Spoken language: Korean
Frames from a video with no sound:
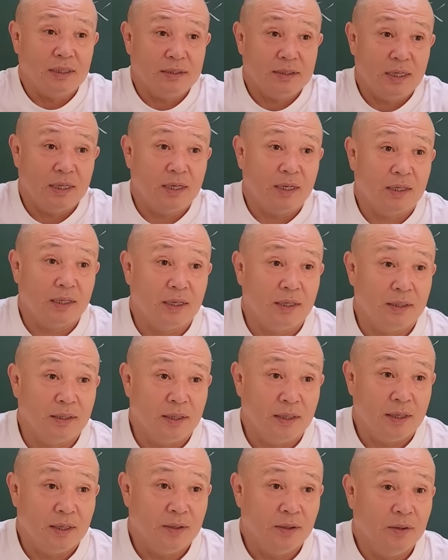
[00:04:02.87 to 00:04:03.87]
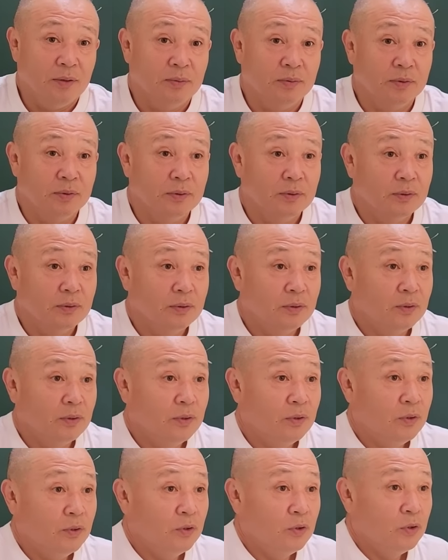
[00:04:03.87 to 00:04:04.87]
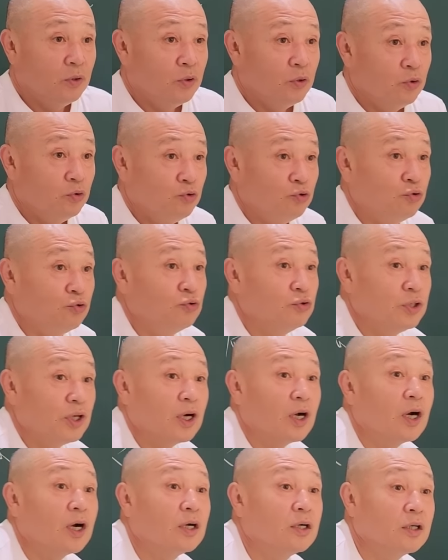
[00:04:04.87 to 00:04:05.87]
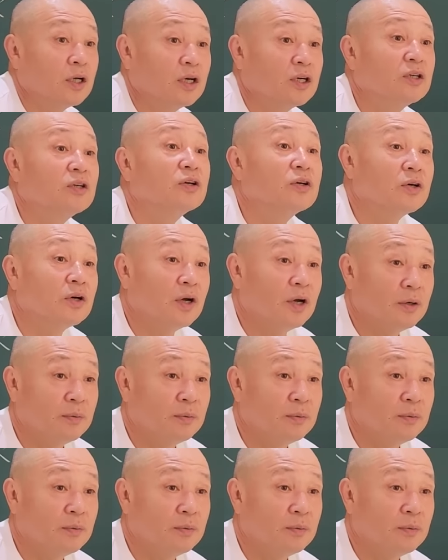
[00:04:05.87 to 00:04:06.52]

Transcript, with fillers: 생각해야 돼, 여러분. 춤을 생각하는 게 그런 거야.